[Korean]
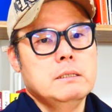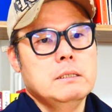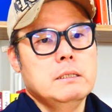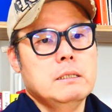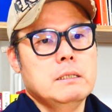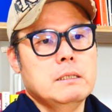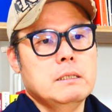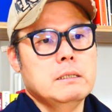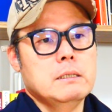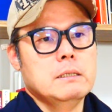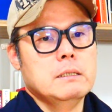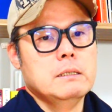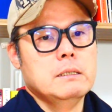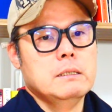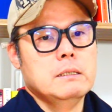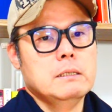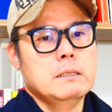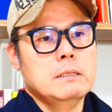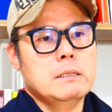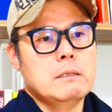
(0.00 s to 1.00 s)

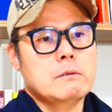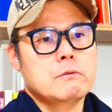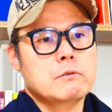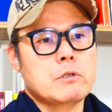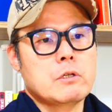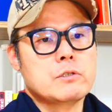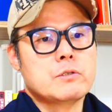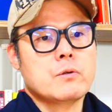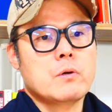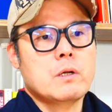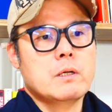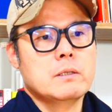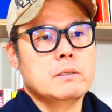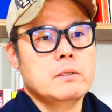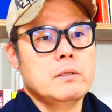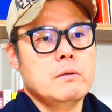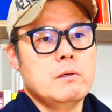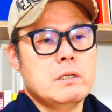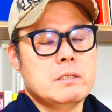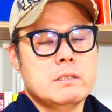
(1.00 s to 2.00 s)
어, 라고
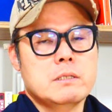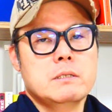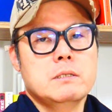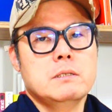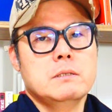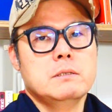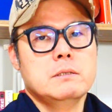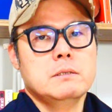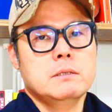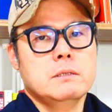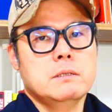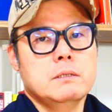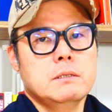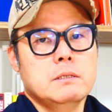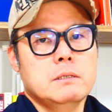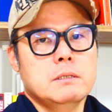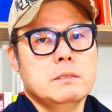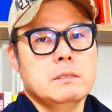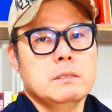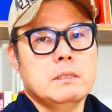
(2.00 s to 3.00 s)
결정하는데 확신을
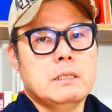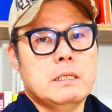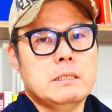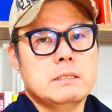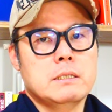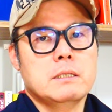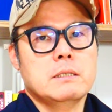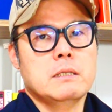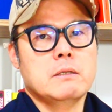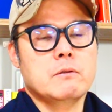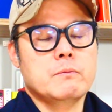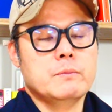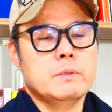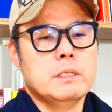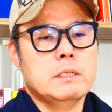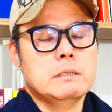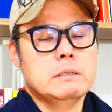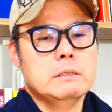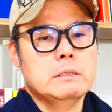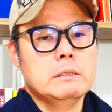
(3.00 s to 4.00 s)
가지게 된 겁니다.